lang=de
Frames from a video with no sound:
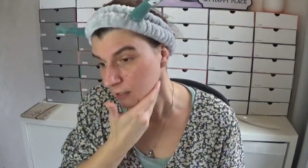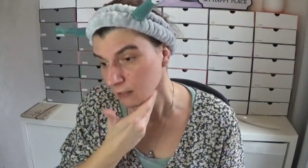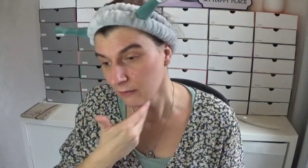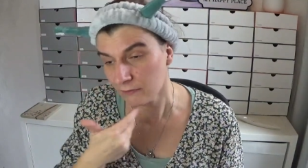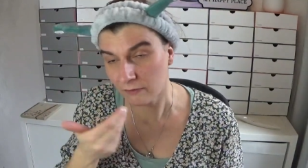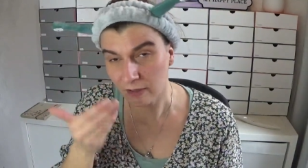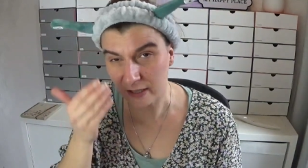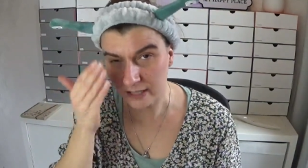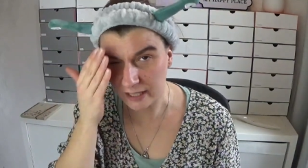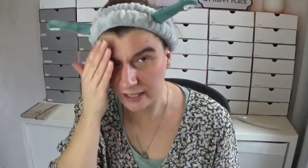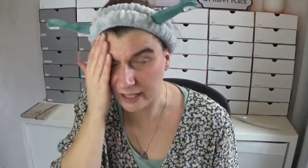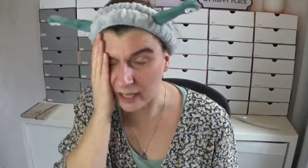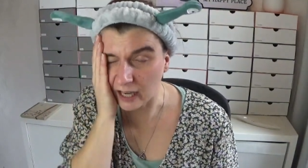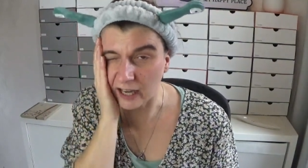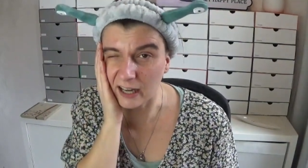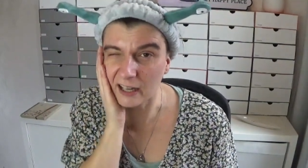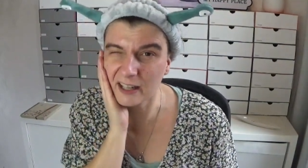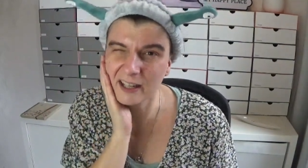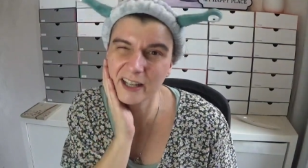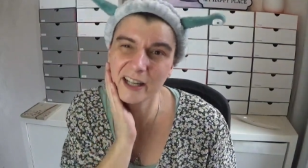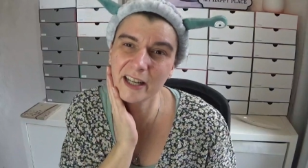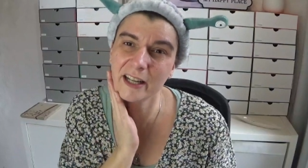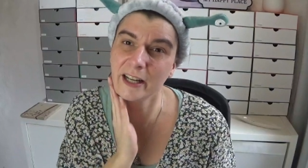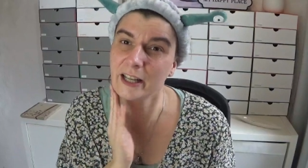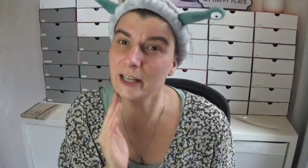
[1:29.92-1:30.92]
Was ich
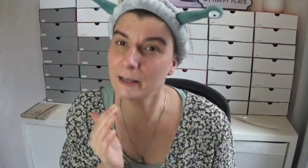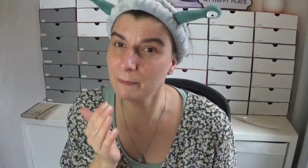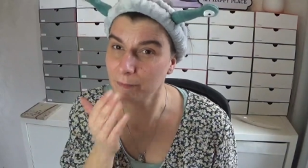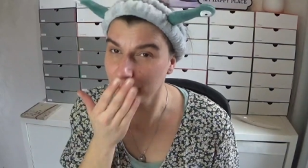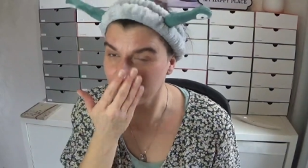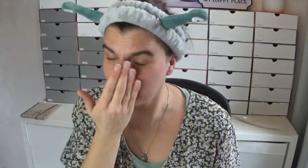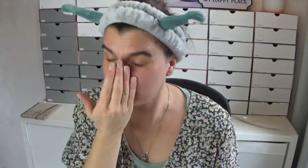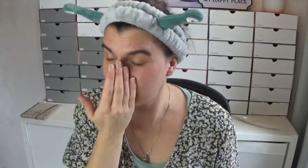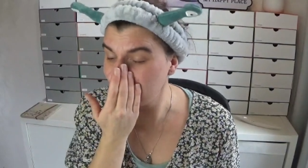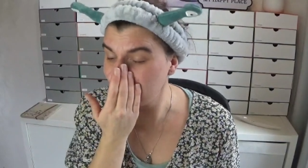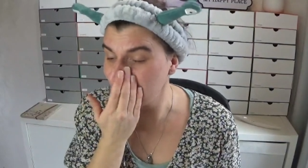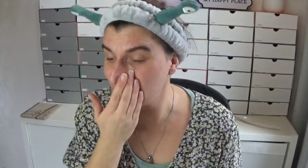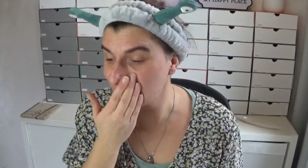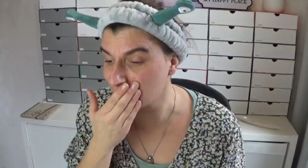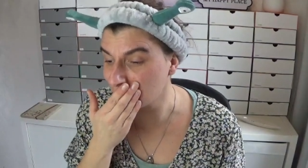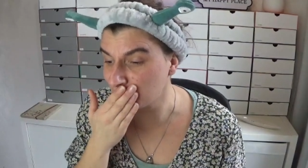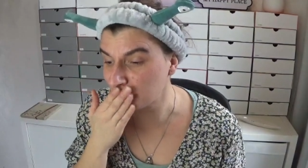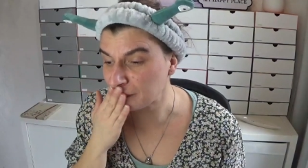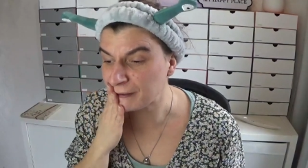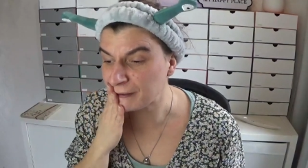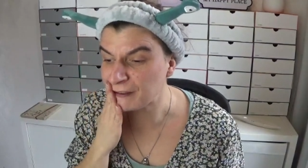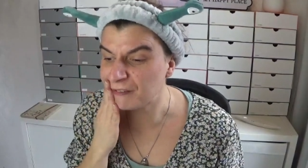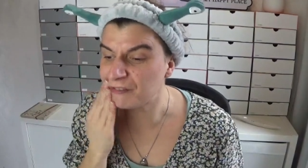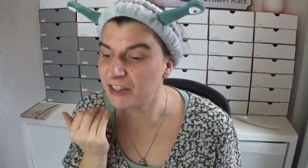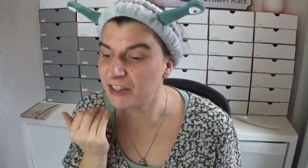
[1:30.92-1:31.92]
angenehm finde,
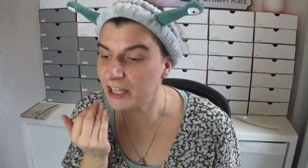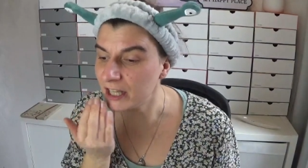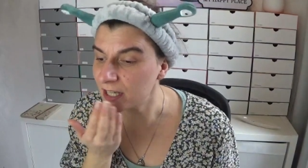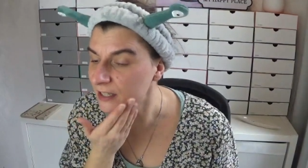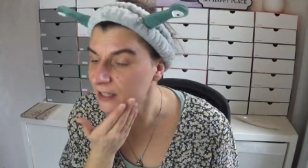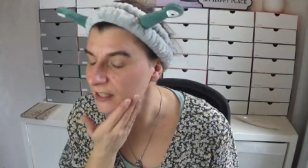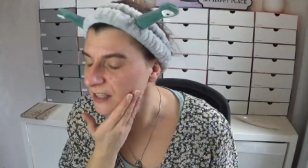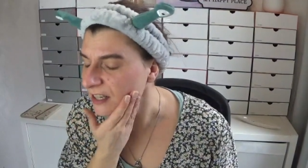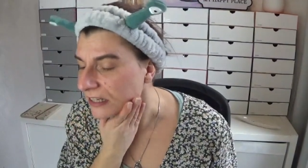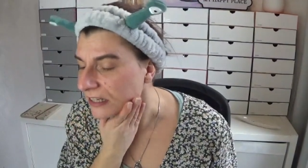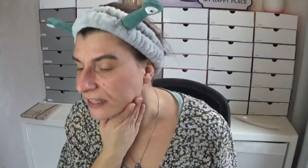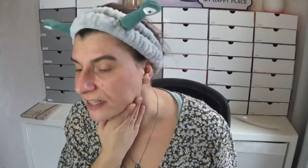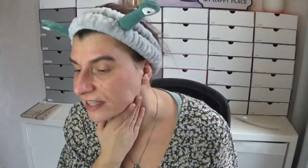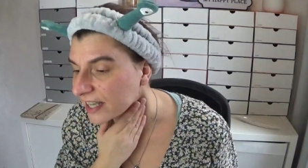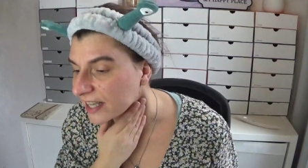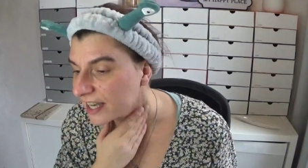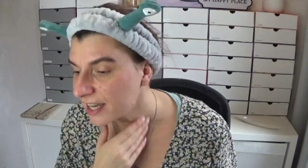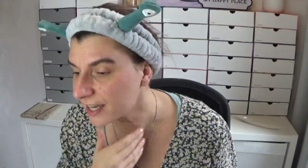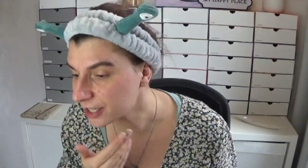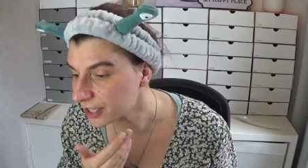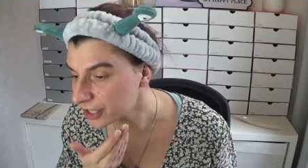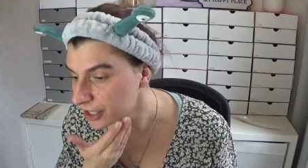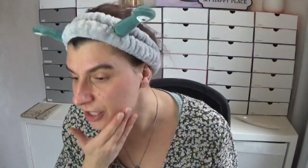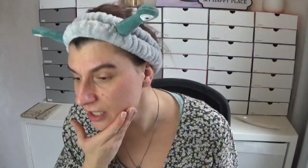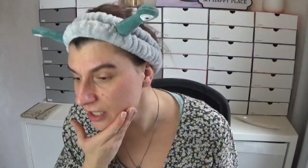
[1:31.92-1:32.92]
der wird sehr
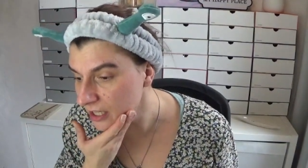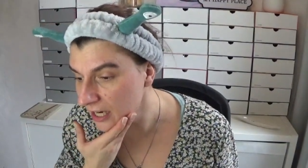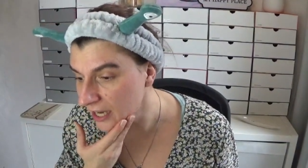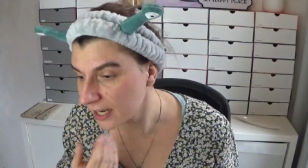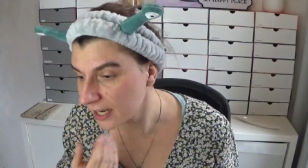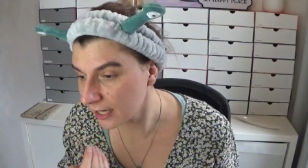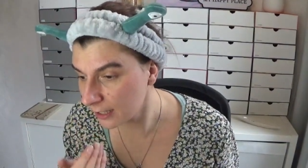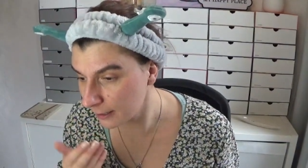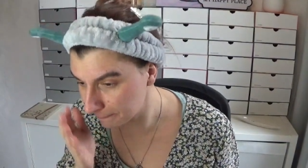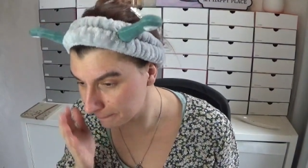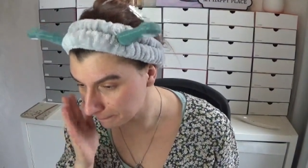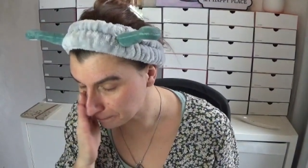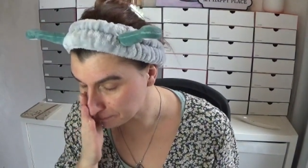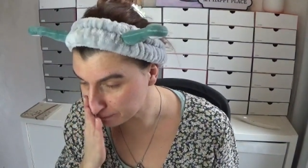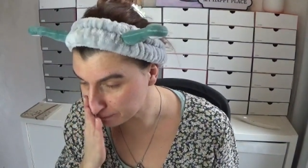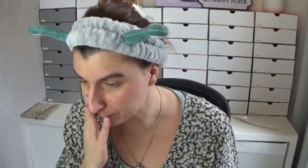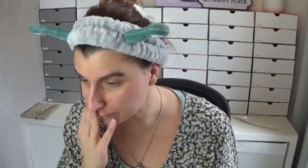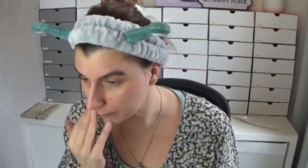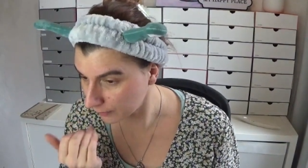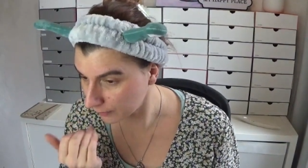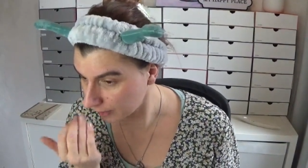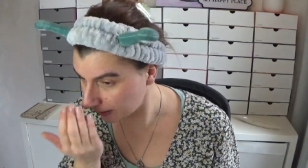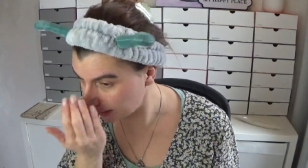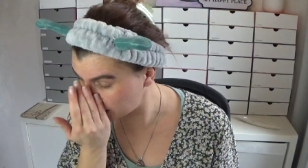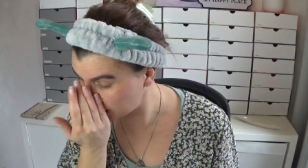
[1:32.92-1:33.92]
schnell
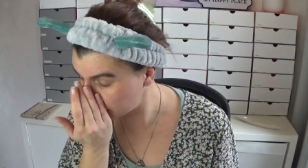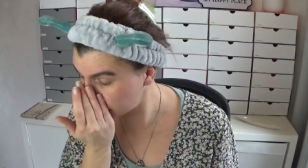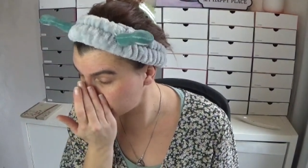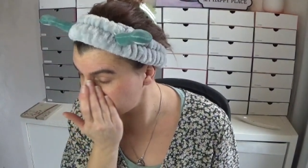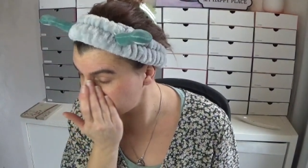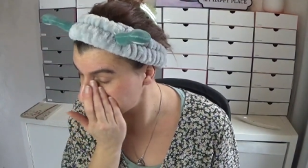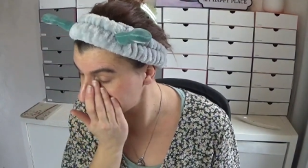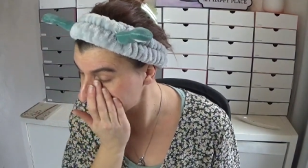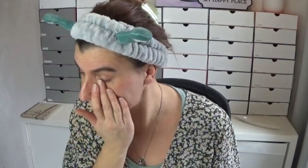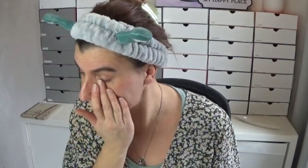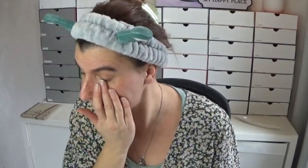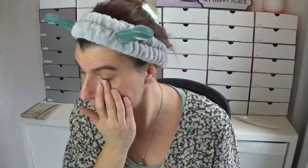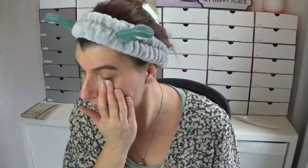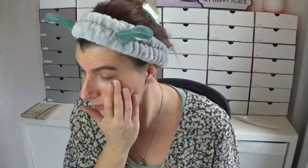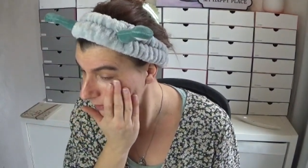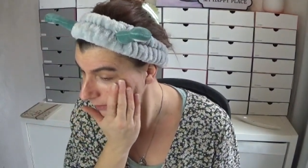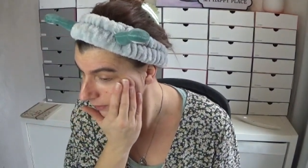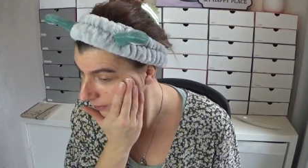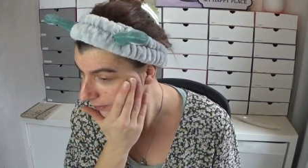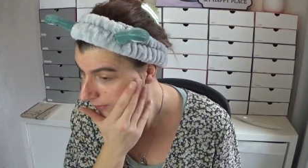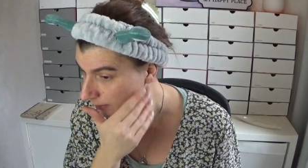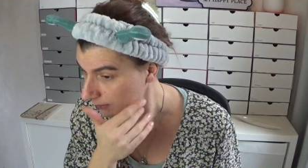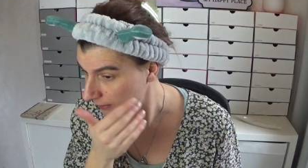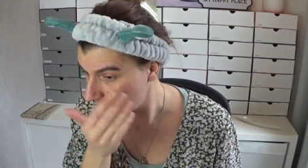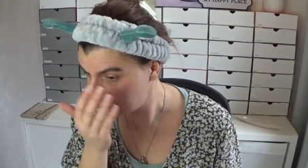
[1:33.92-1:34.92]
etwas
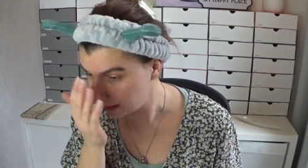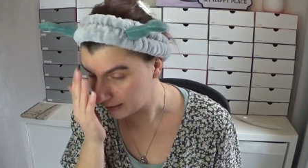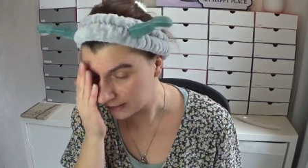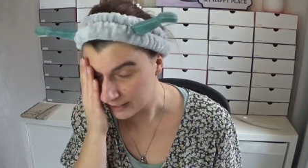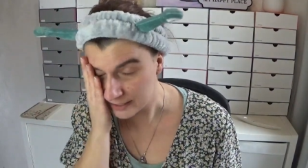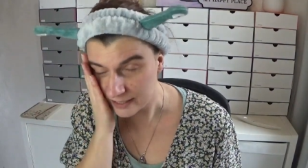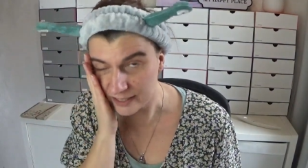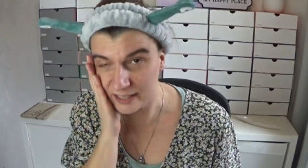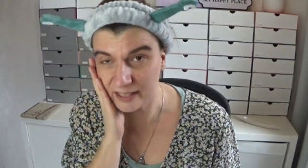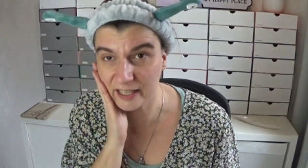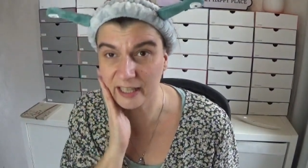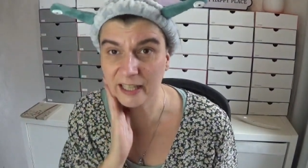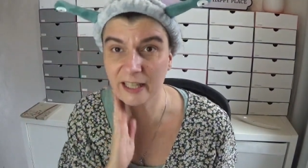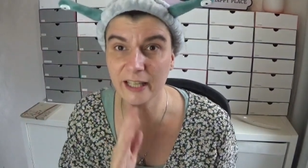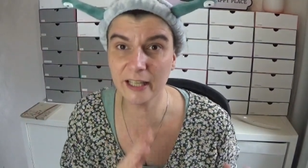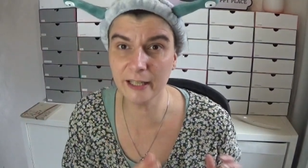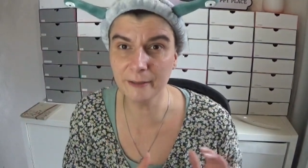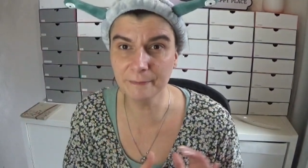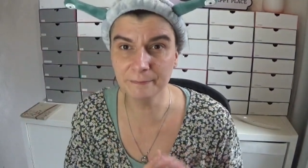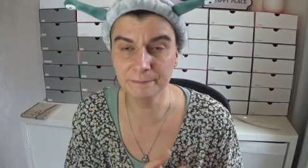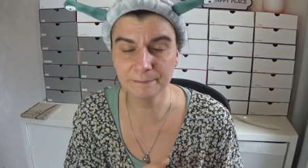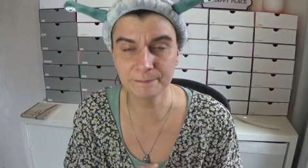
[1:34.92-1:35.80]
sticky,